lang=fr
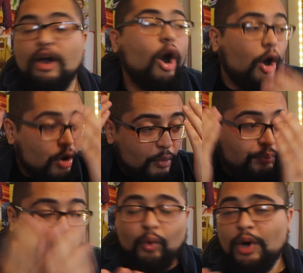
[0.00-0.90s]
Or,
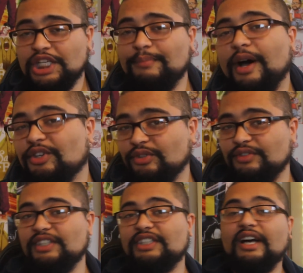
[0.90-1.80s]
pourquoi j'ai pas
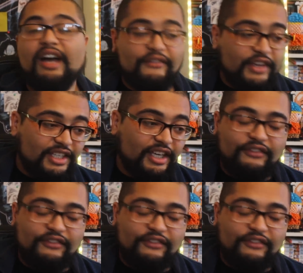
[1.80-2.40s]
ressenti ça avec